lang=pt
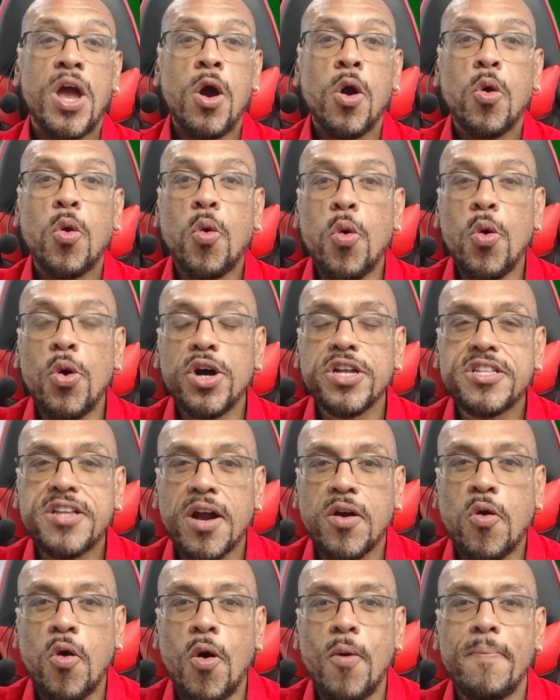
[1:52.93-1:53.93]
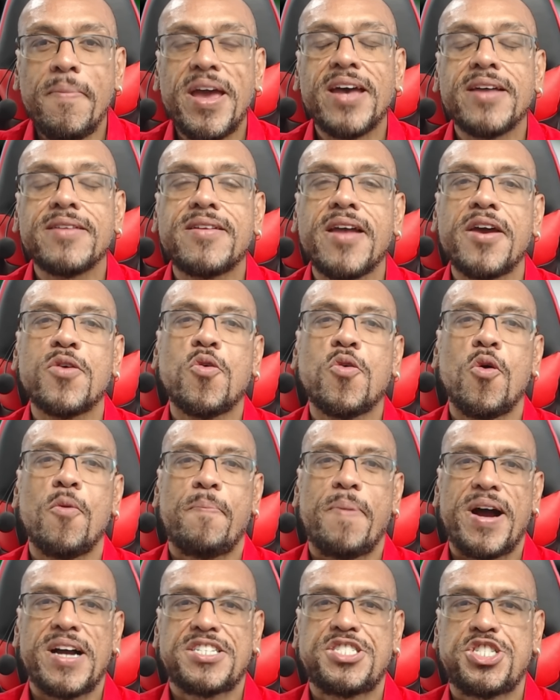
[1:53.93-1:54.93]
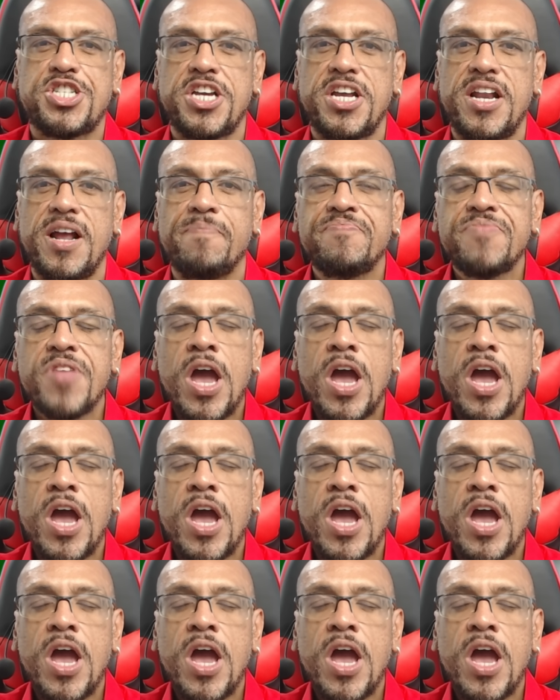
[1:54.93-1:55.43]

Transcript: curta, comenta e compartilha.